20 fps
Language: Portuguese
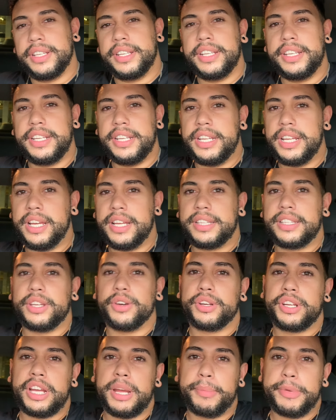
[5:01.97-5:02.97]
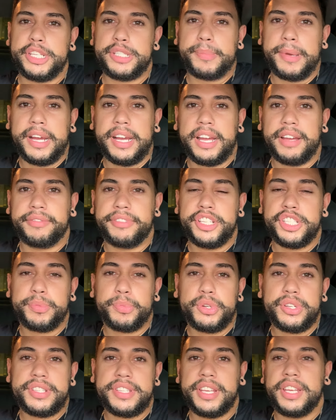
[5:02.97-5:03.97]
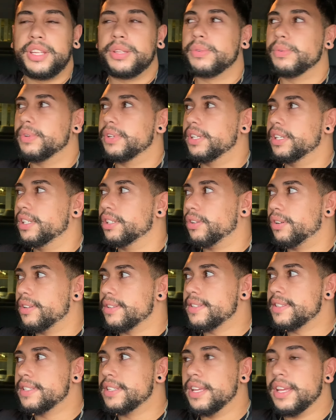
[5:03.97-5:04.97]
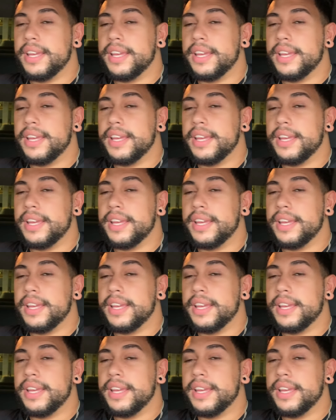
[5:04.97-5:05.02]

iria teoricamente pagar 20% e nós